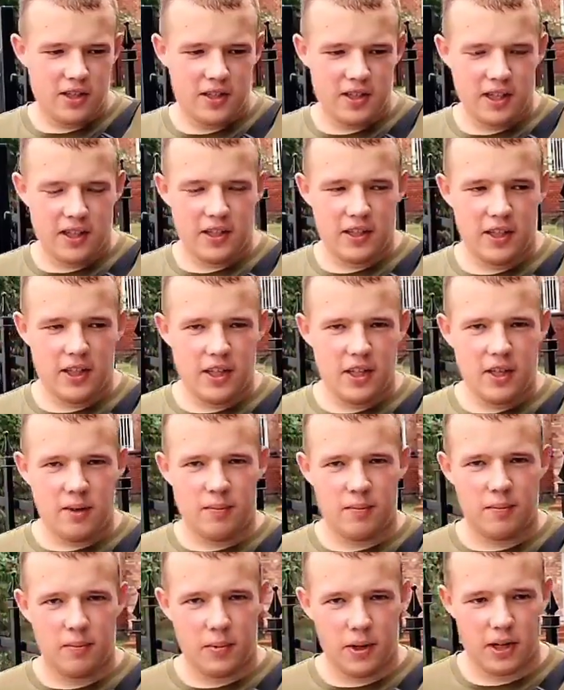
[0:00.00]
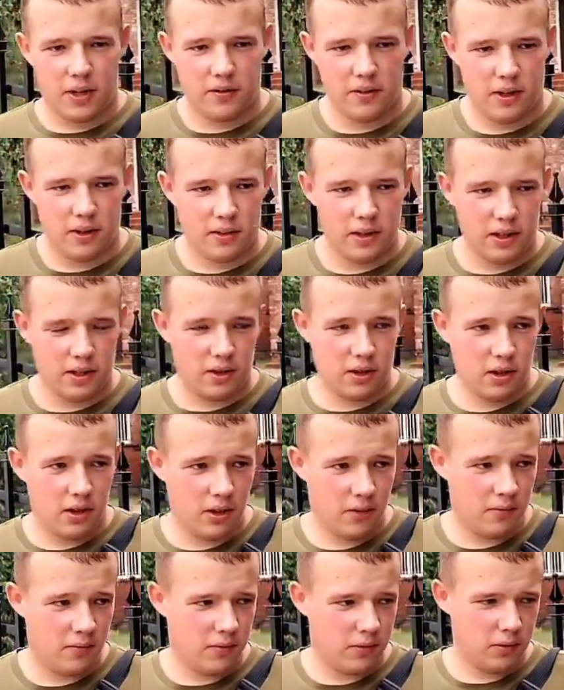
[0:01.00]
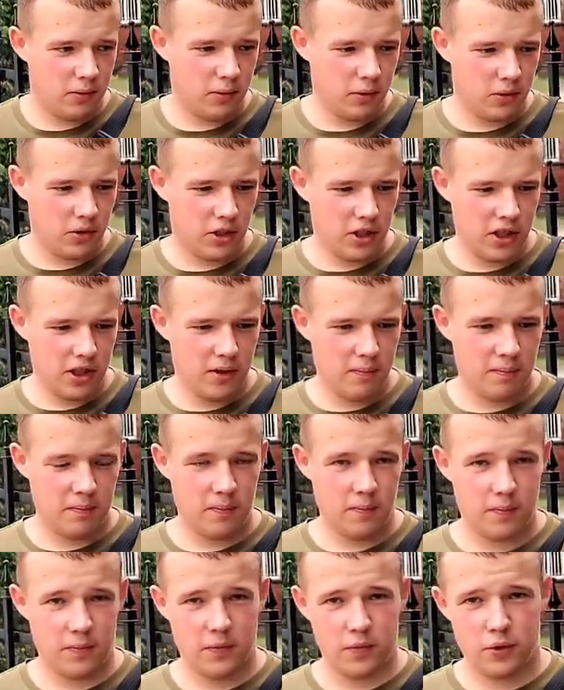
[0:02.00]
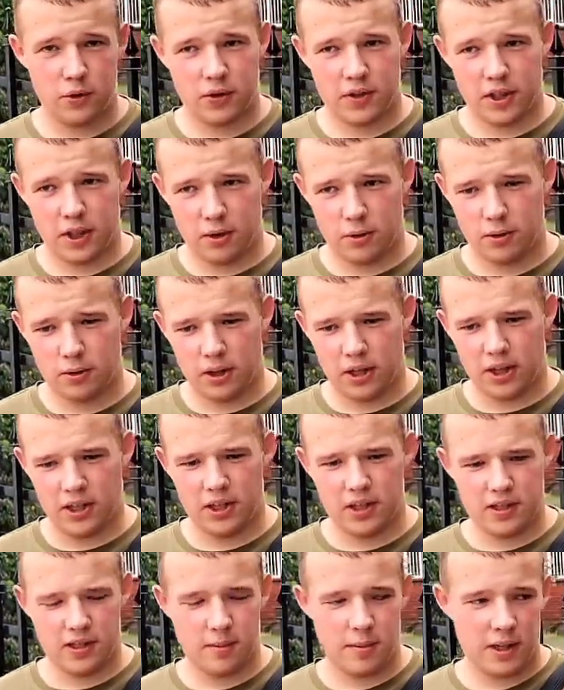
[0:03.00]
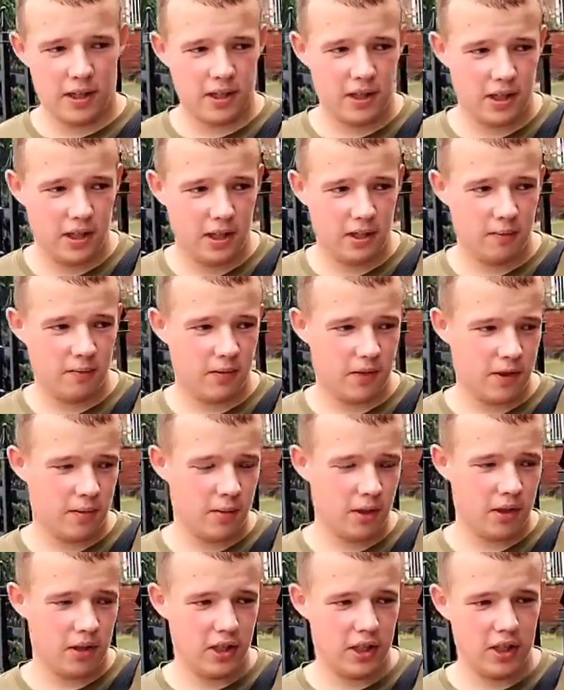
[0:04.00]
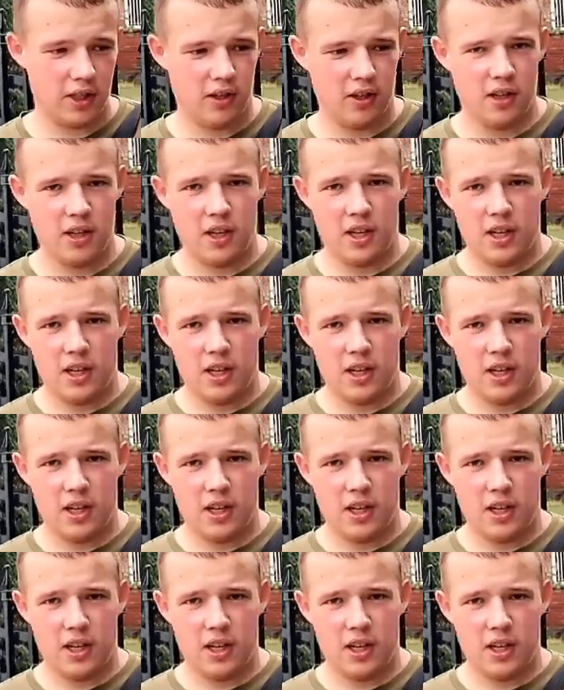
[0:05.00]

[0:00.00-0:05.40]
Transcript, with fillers: Niestety brakowało na to funduszy. Staroluteranie zebrali co mogli.